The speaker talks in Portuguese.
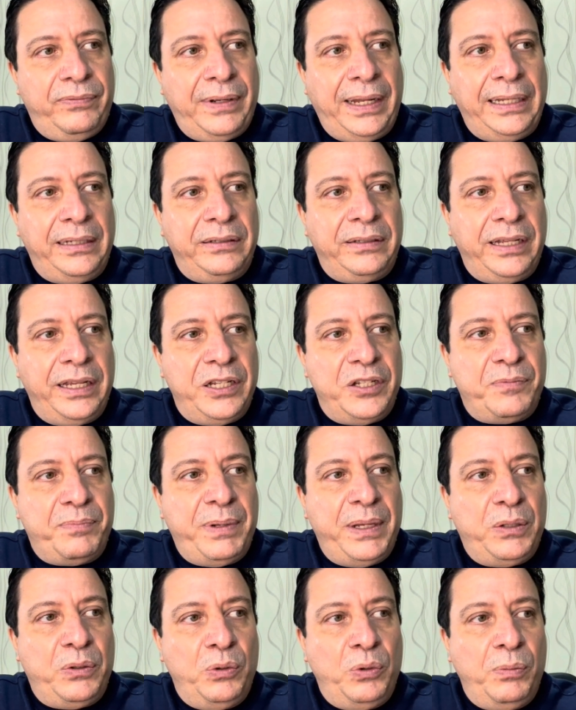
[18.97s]
falando a
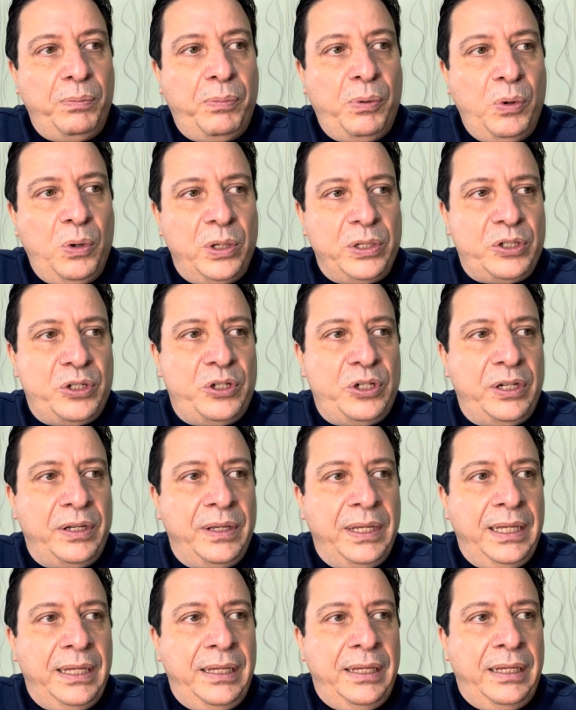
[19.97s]
respeito do post,